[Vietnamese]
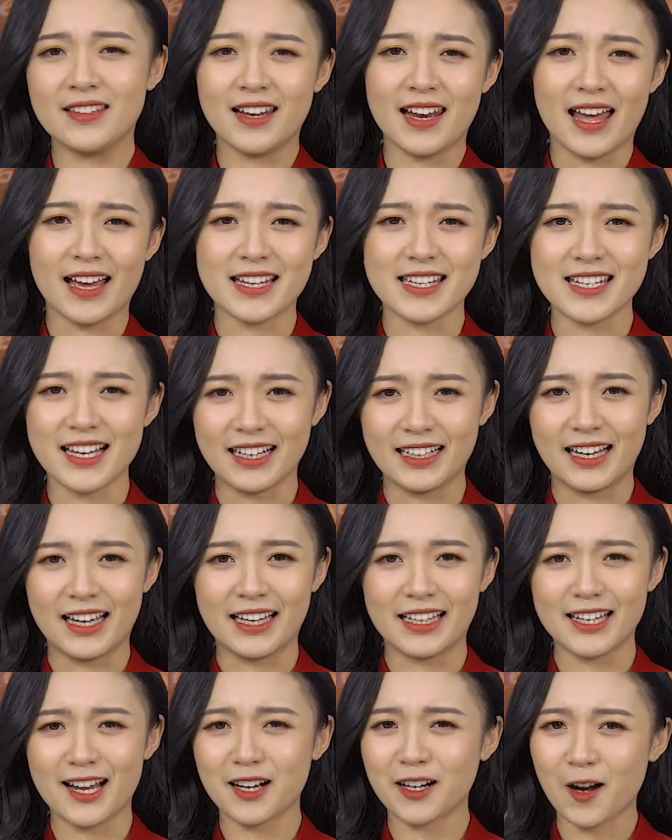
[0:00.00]
như là anh chàng này
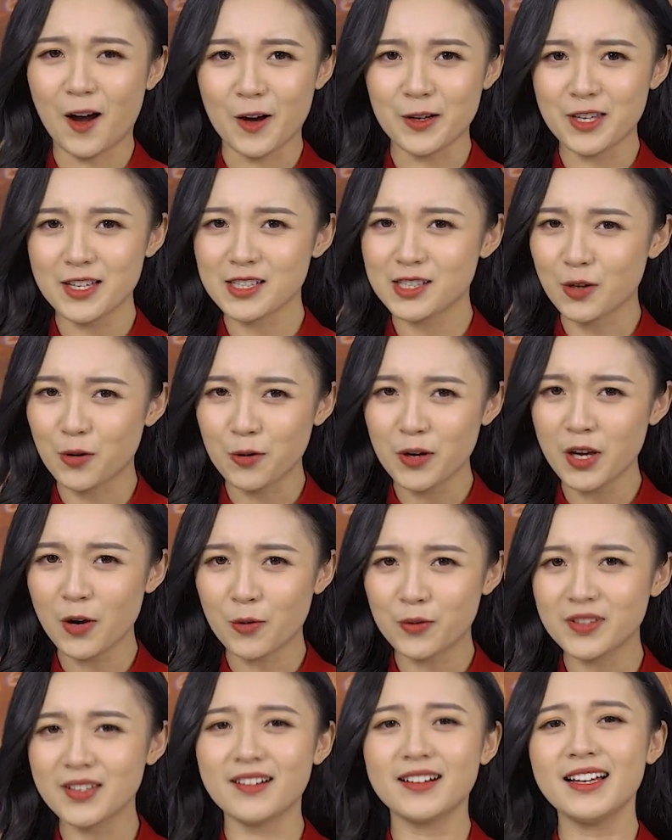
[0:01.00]
đang có những dấu
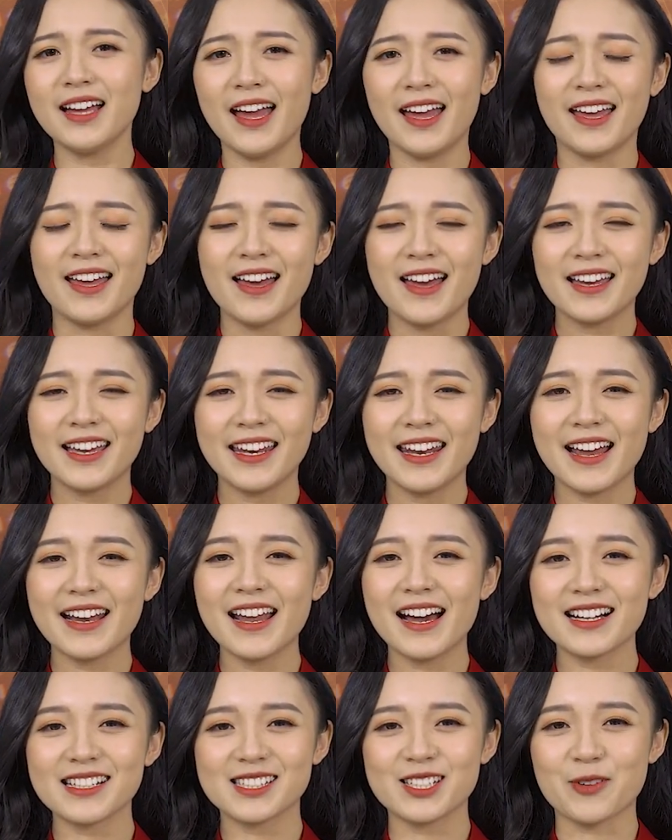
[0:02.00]
hiệu nhớ nghề khi đã
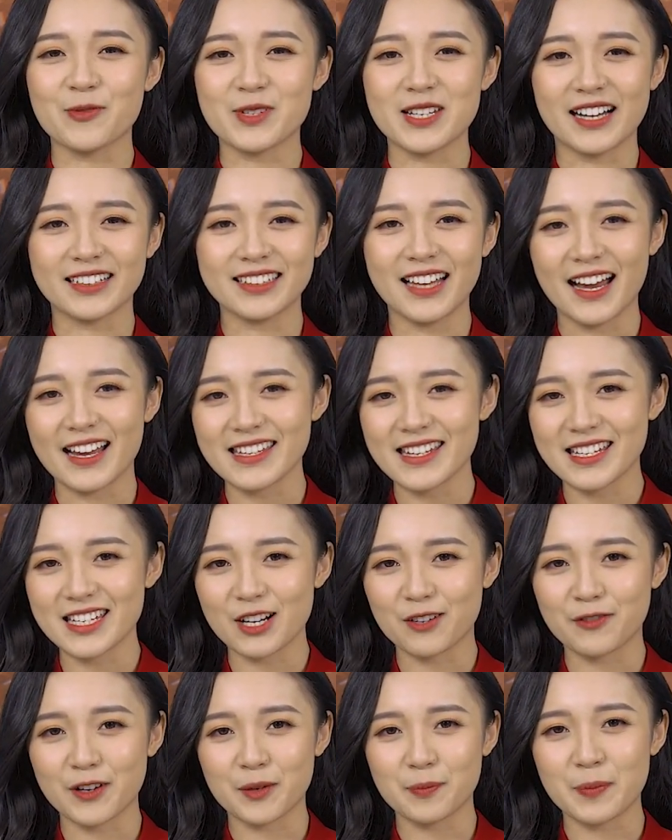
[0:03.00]
đăng dòng trạng thái trên
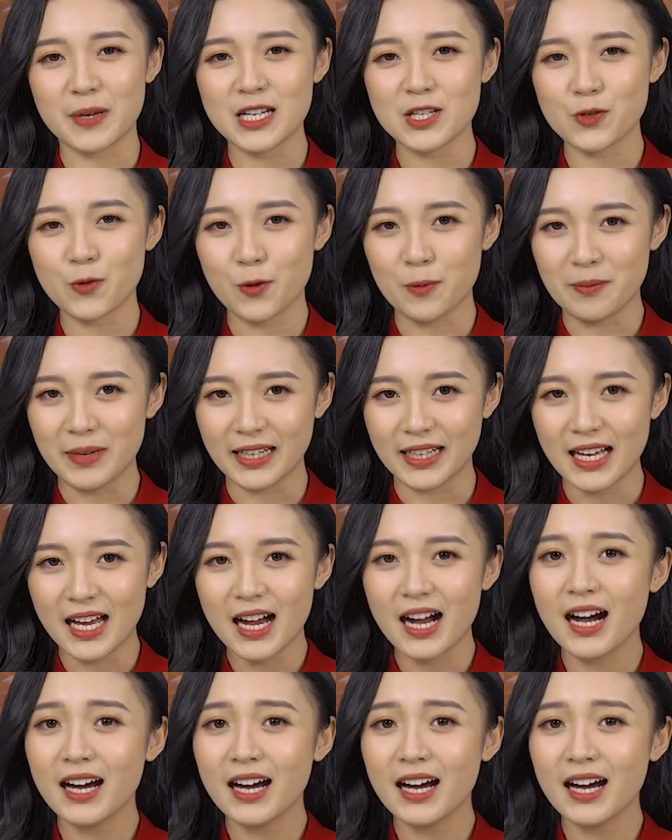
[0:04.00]
trang fanpage của mình,